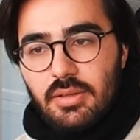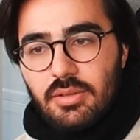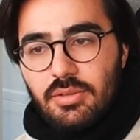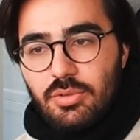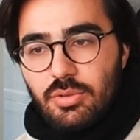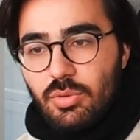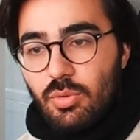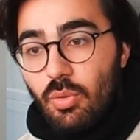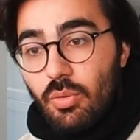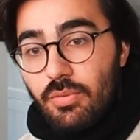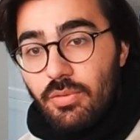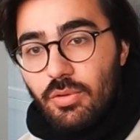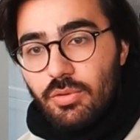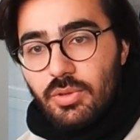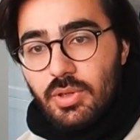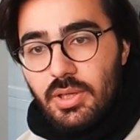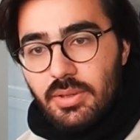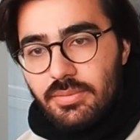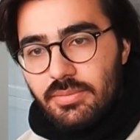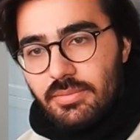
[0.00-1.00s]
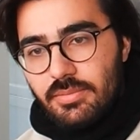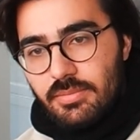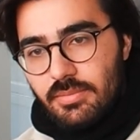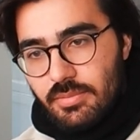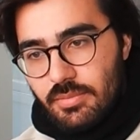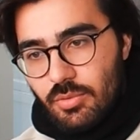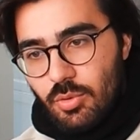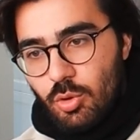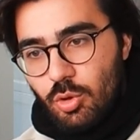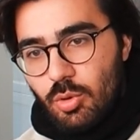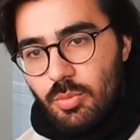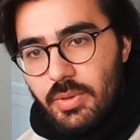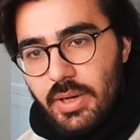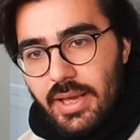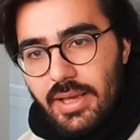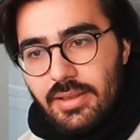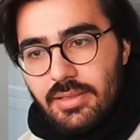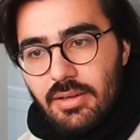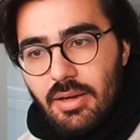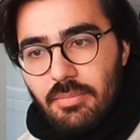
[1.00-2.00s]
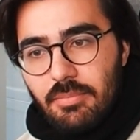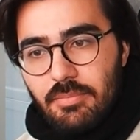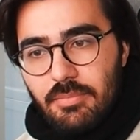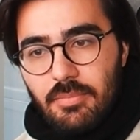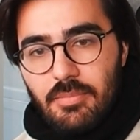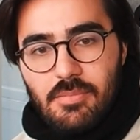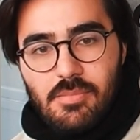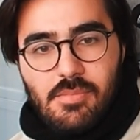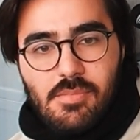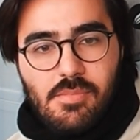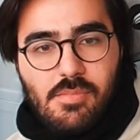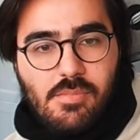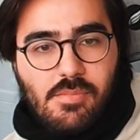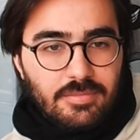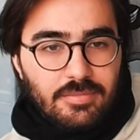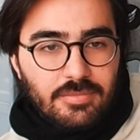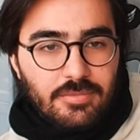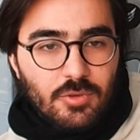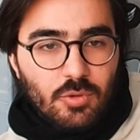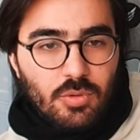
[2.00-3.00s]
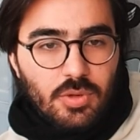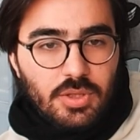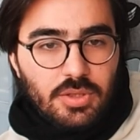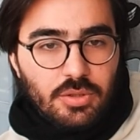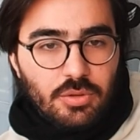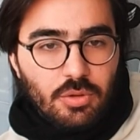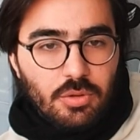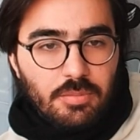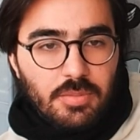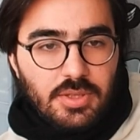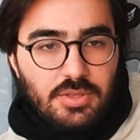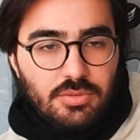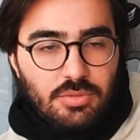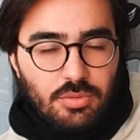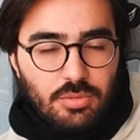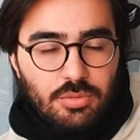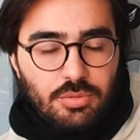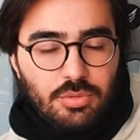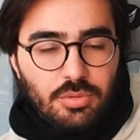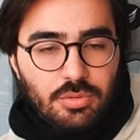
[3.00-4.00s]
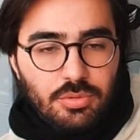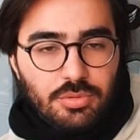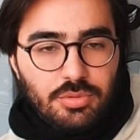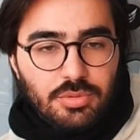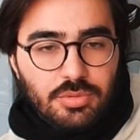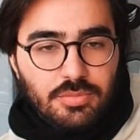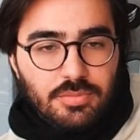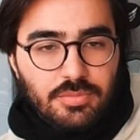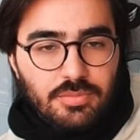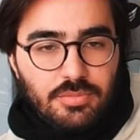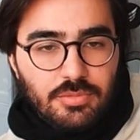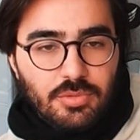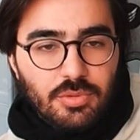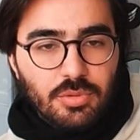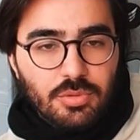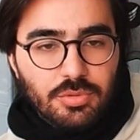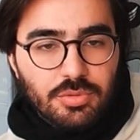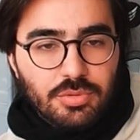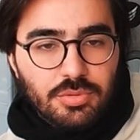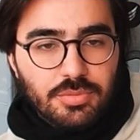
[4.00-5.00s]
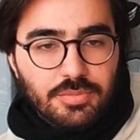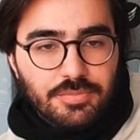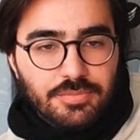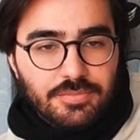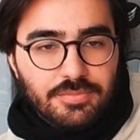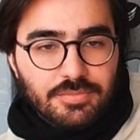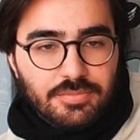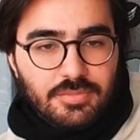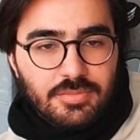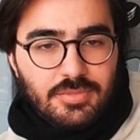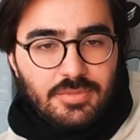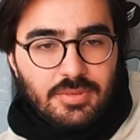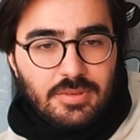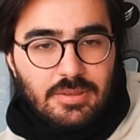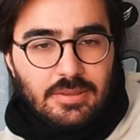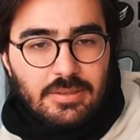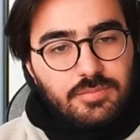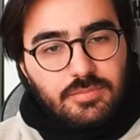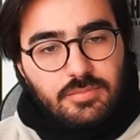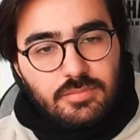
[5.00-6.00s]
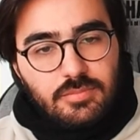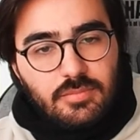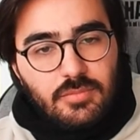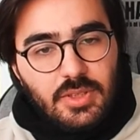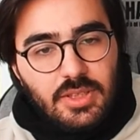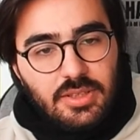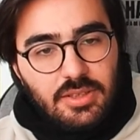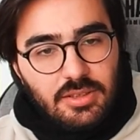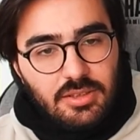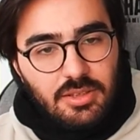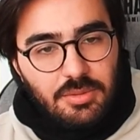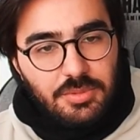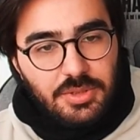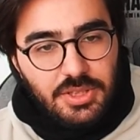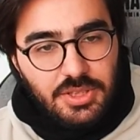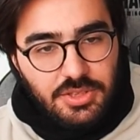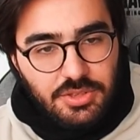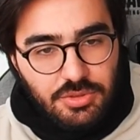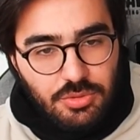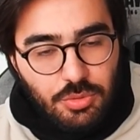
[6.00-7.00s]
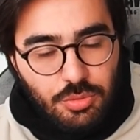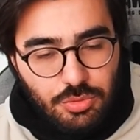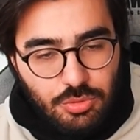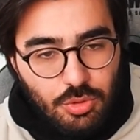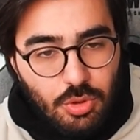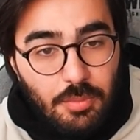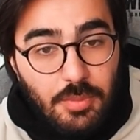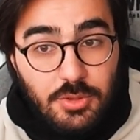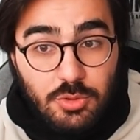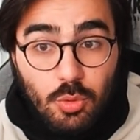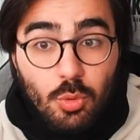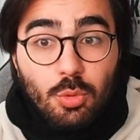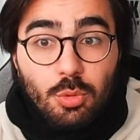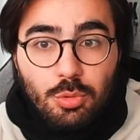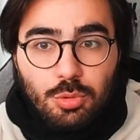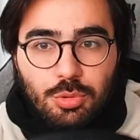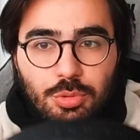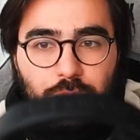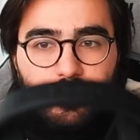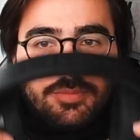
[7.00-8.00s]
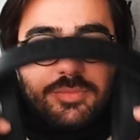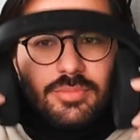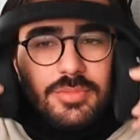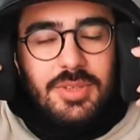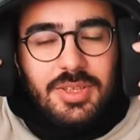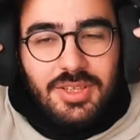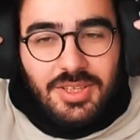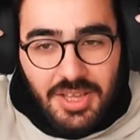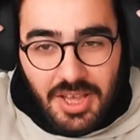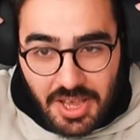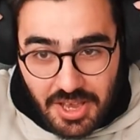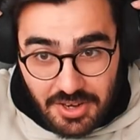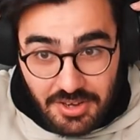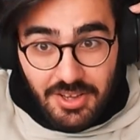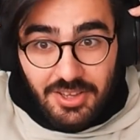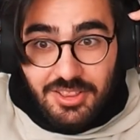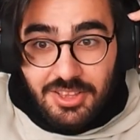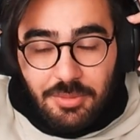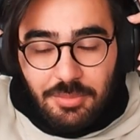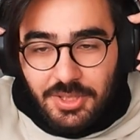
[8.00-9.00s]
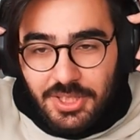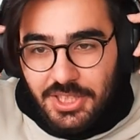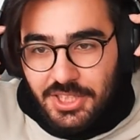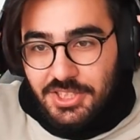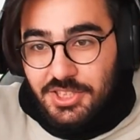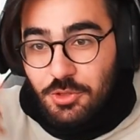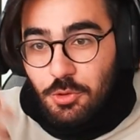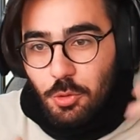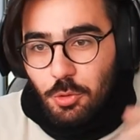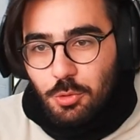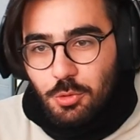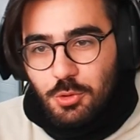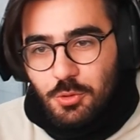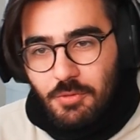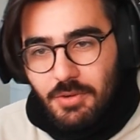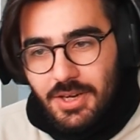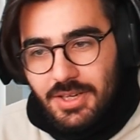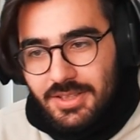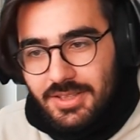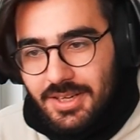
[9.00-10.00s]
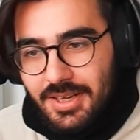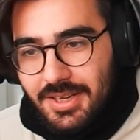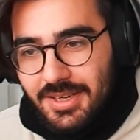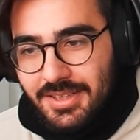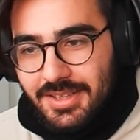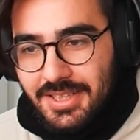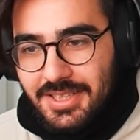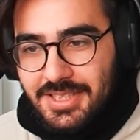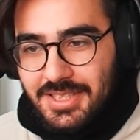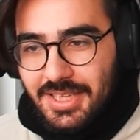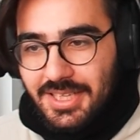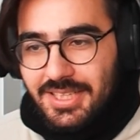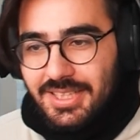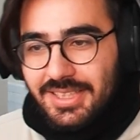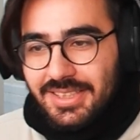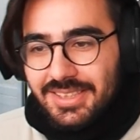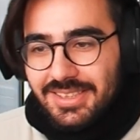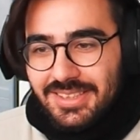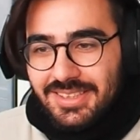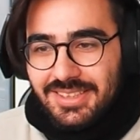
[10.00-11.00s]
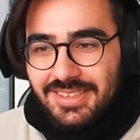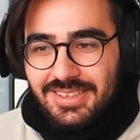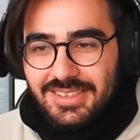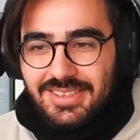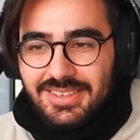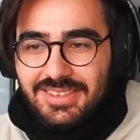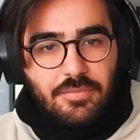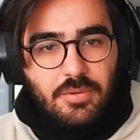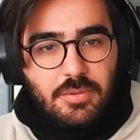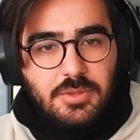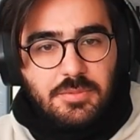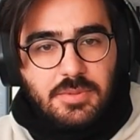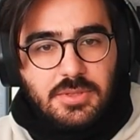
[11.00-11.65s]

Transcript: Çünkü o fotoğraf kötü bir reklam. O kadar olmaz. Olur olur. Olur. Reklamın iyisi kötüsü olmaz. Olur. Reklamın iyisi kötüsü vardır arkadaşlar. Performans